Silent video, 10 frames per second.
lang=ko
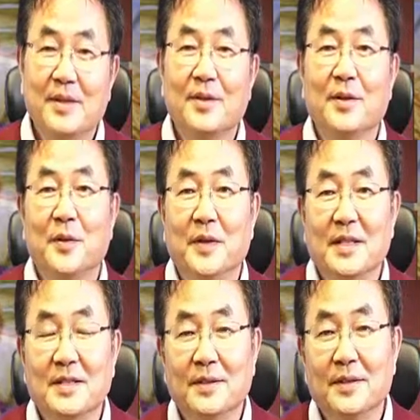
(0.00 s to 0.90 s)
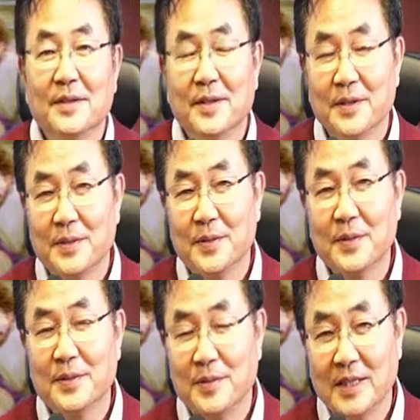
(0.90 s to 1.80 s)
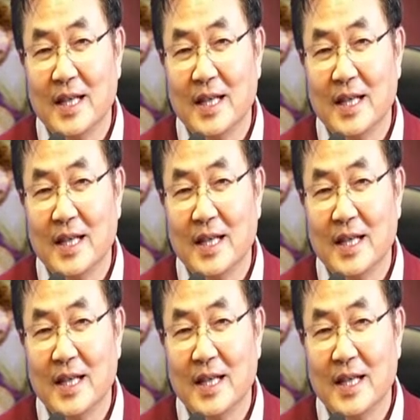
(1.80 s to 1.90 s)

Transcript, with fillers: 걸 통해서 계속 우리